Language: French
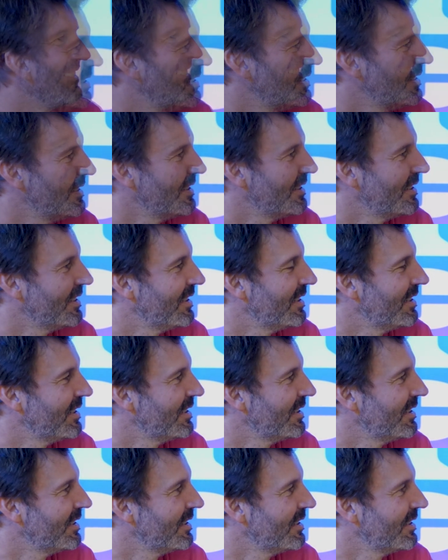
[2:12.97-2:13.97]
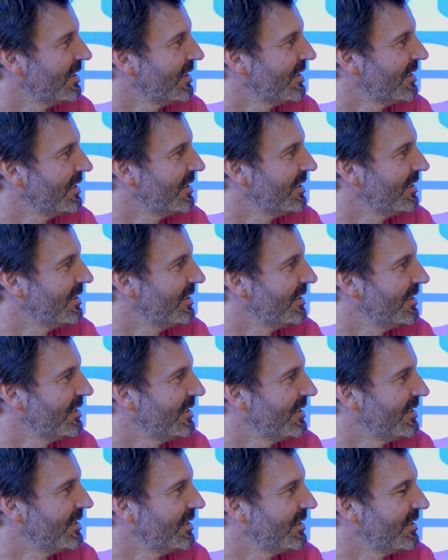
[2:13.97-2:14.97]
La principale difficulté sur
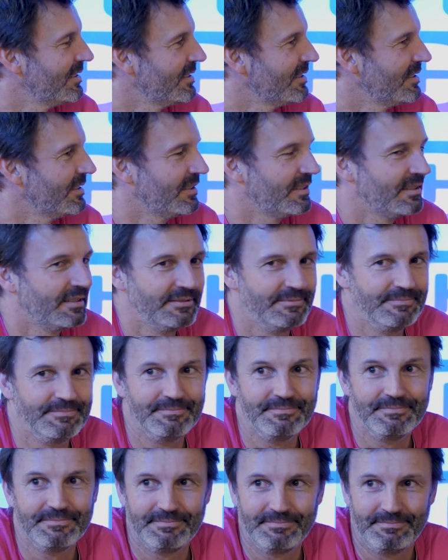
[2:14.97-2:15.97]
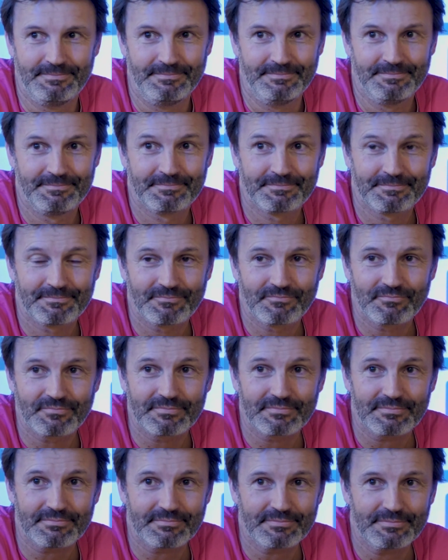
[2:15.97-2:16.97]
cette euh, endurance,
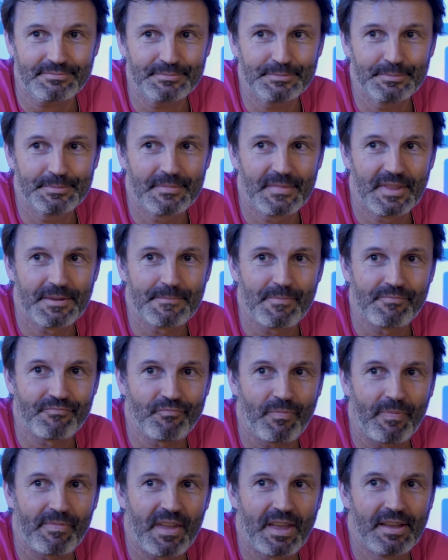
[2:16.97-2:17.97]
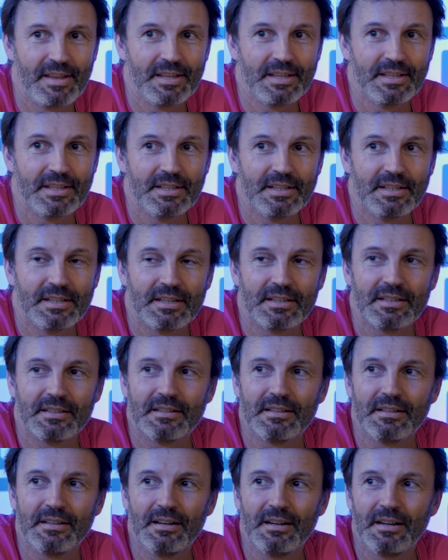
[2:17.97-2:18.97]
c'est la notion de une, une, ça serait laquelle
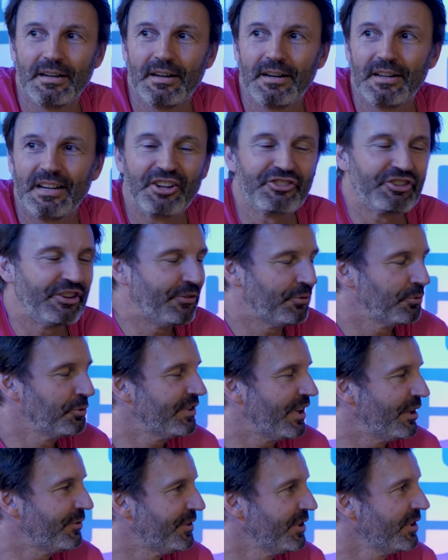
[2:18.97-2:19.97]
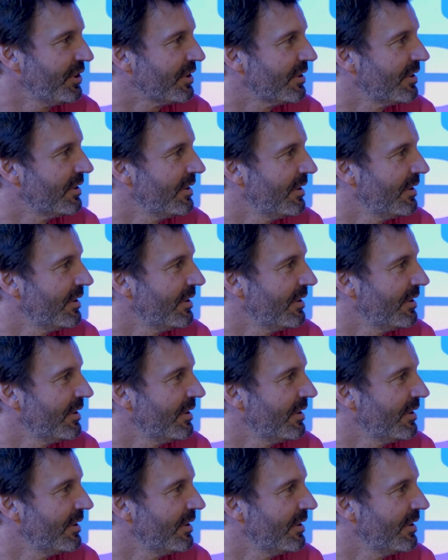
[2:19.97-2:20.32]
euh, La gestion du trafic.